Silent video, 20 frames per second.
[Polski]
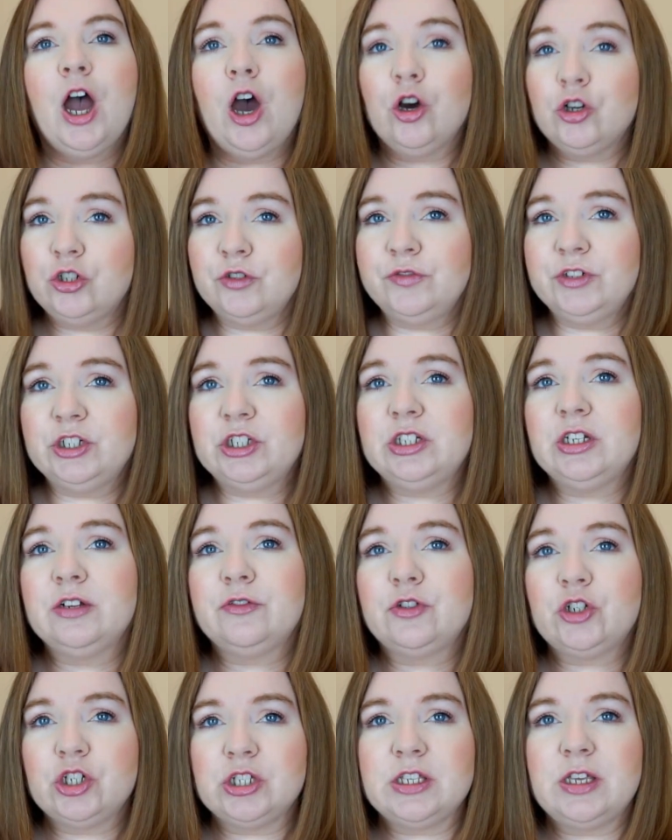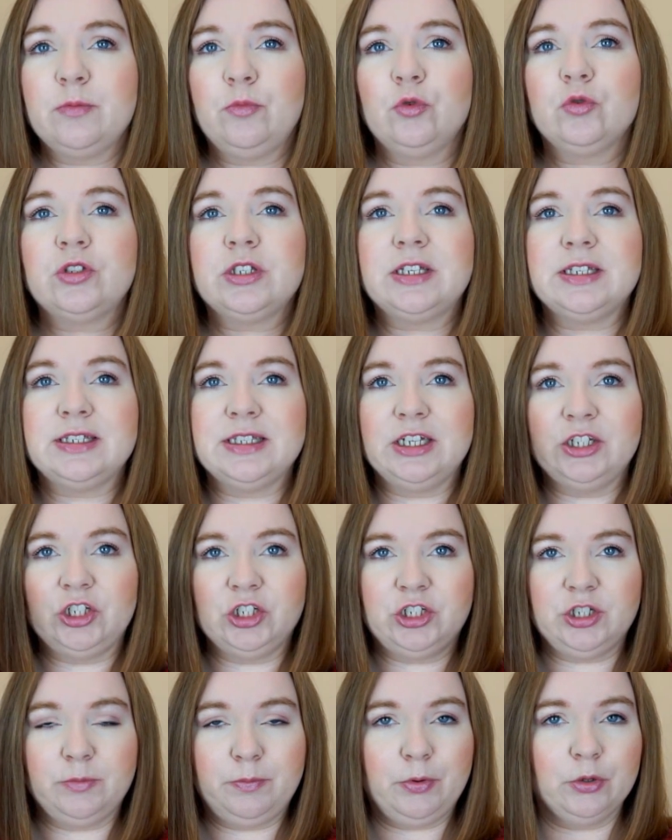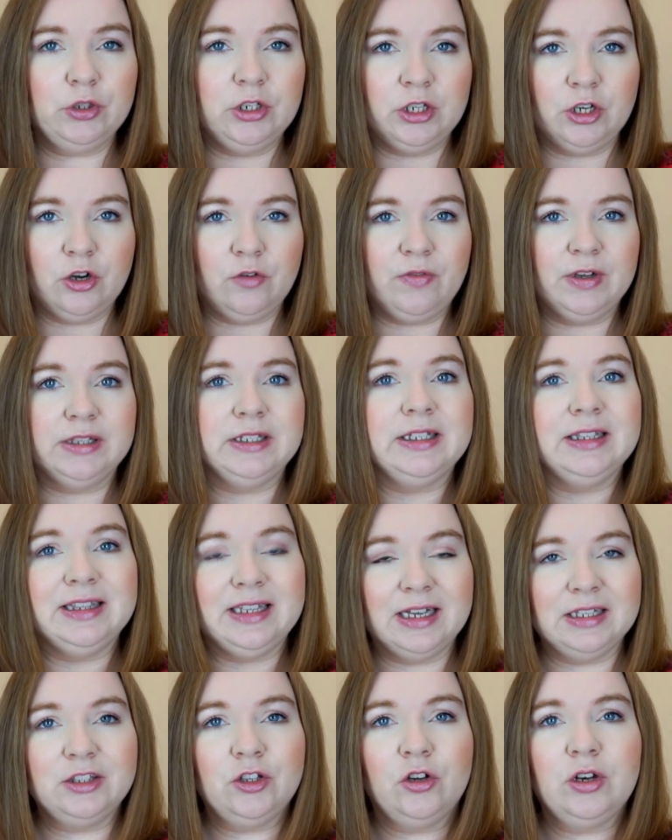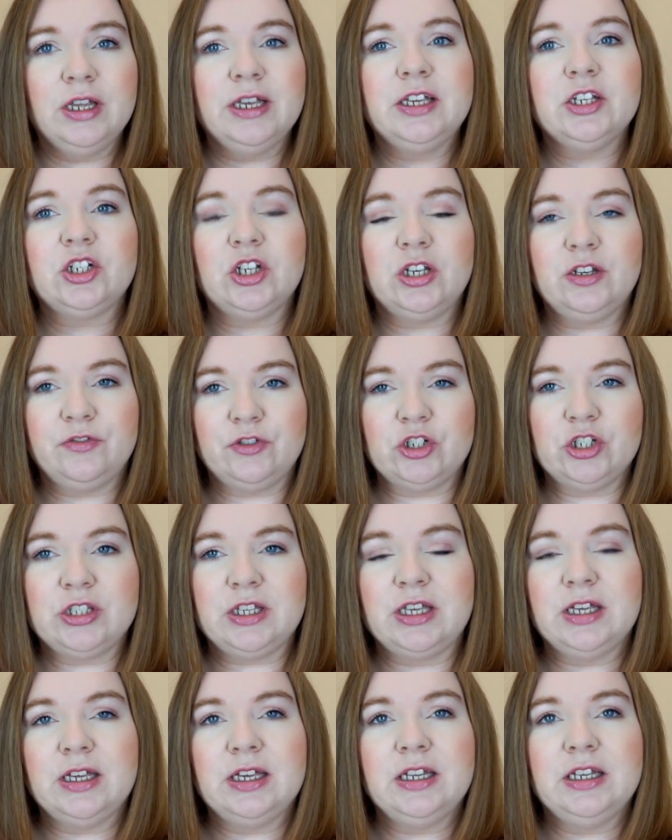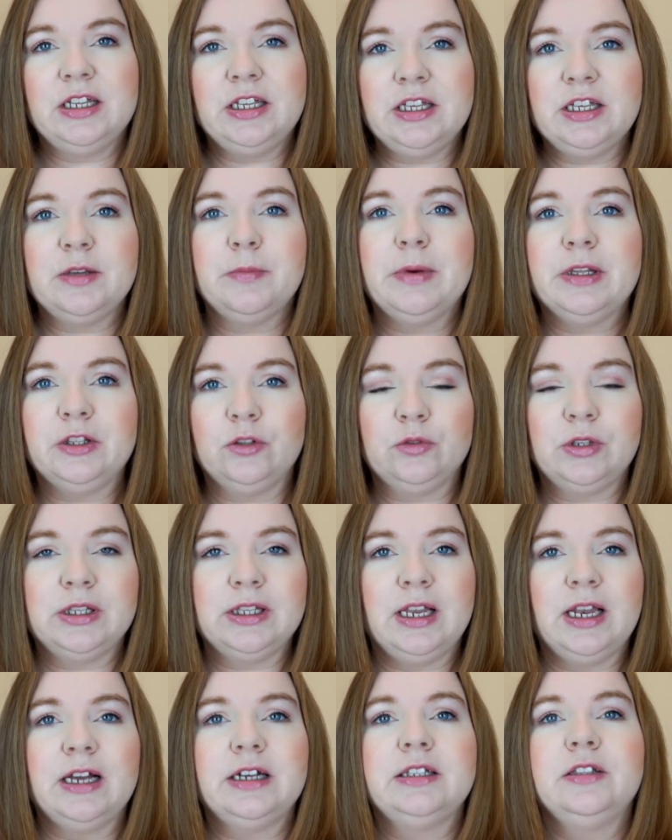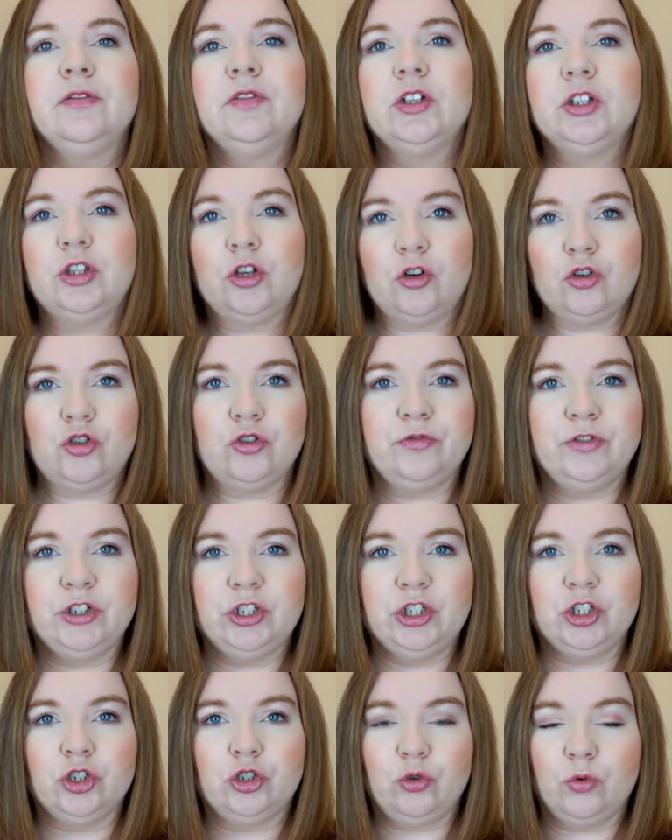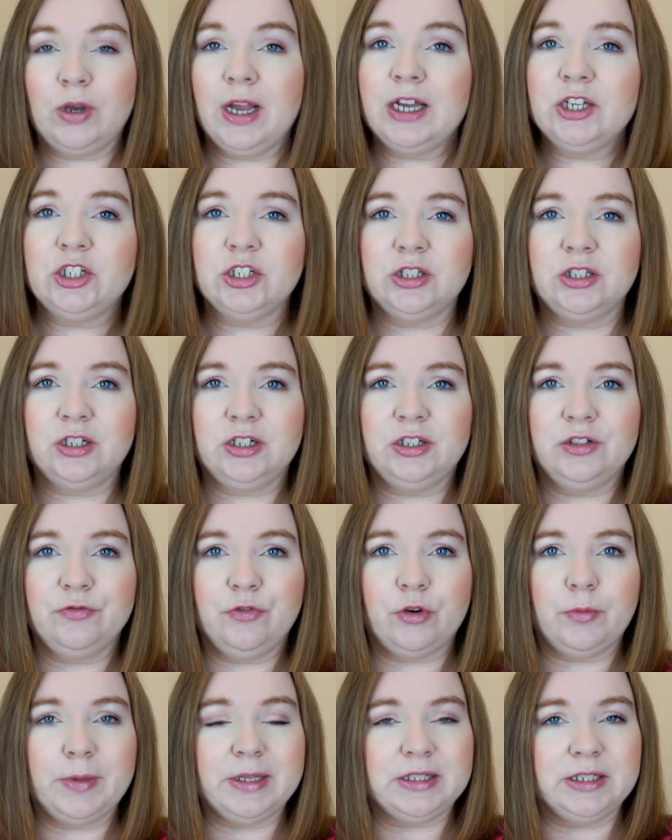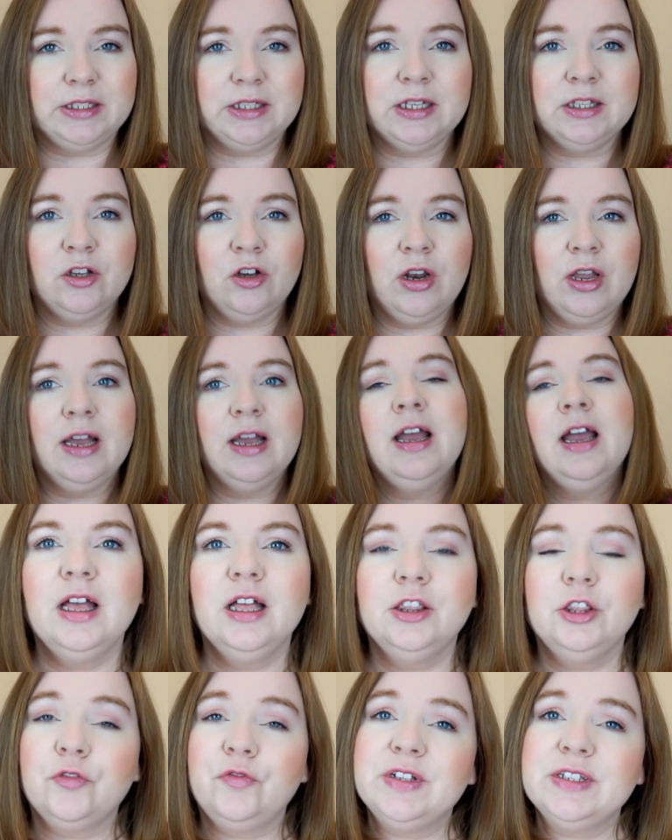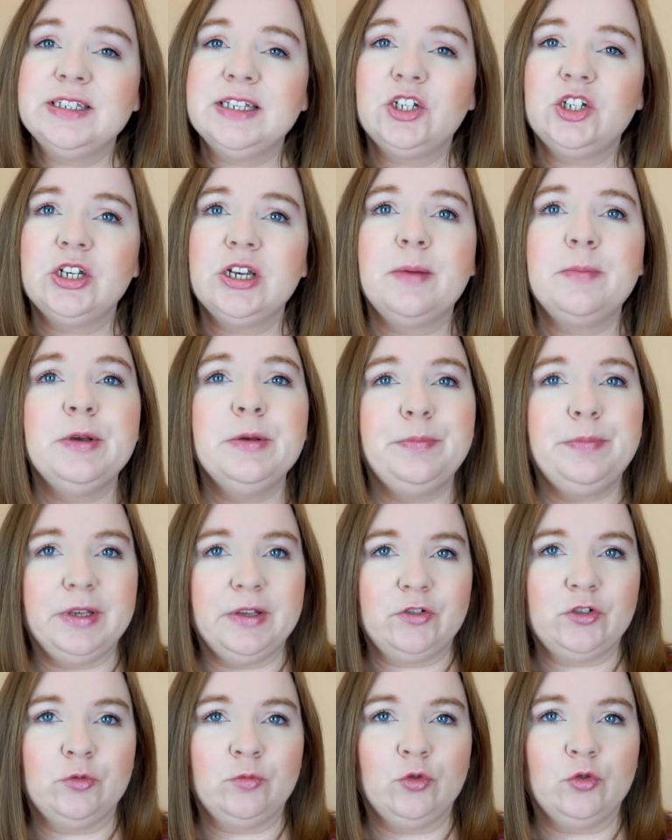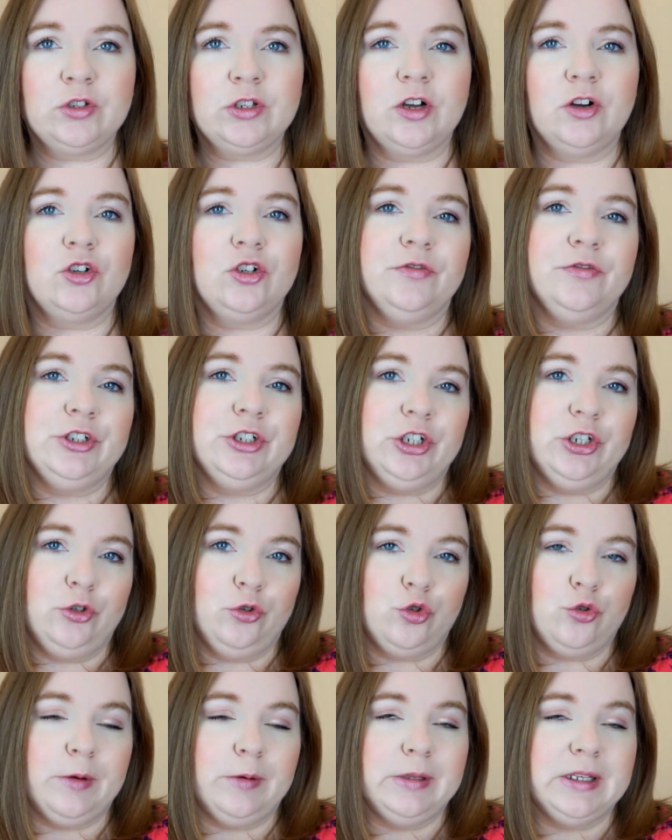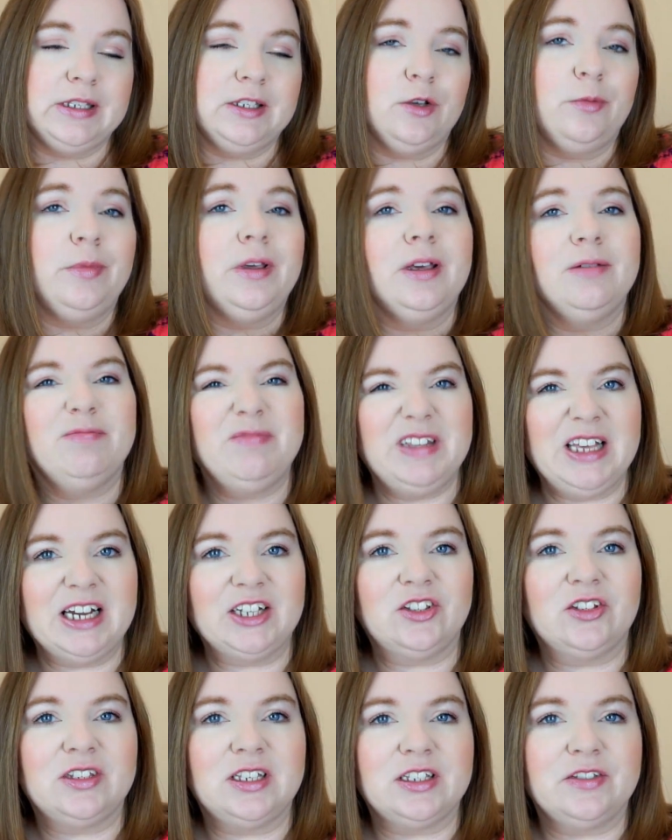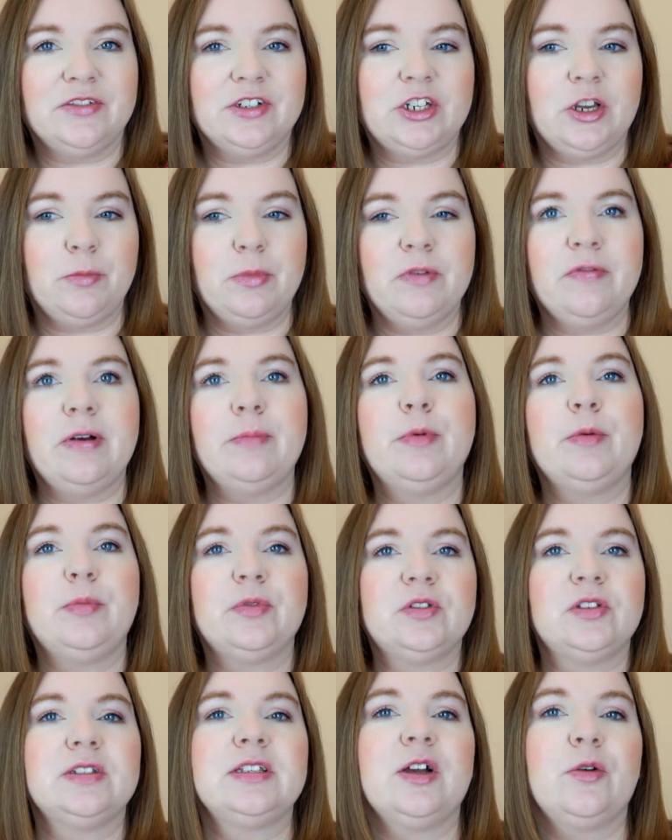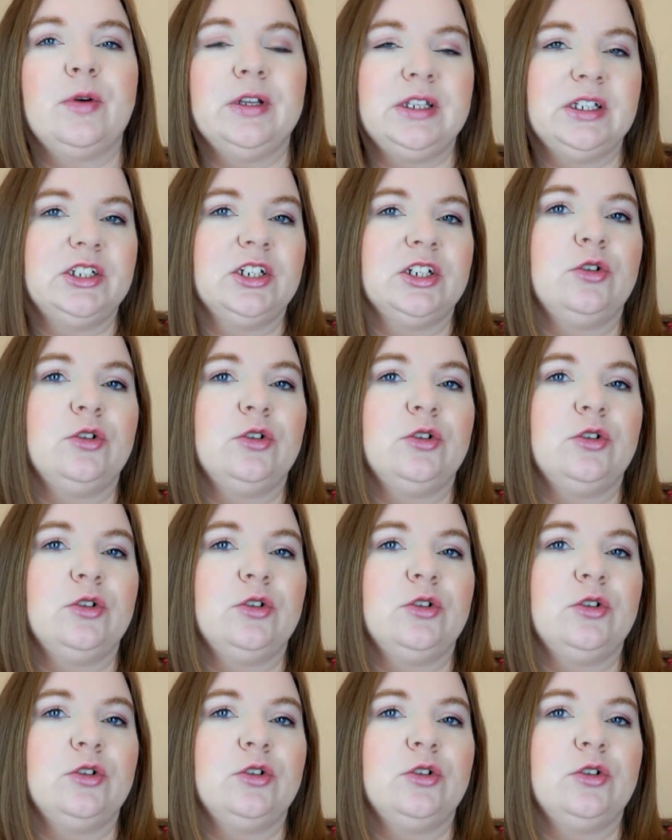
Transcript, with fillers: Oczywiście wszystkie bluzki znajdziecie podlinkowane na dole, jeżeli wszystkie linki będą nadal aktywne, to oczywiście szukajcie tych informacji na dole. No więc zaczynamy, pierwszą bluzkę oczywiście już mam na sobie, jak to zazwyczaj bywa, bo po co zakładać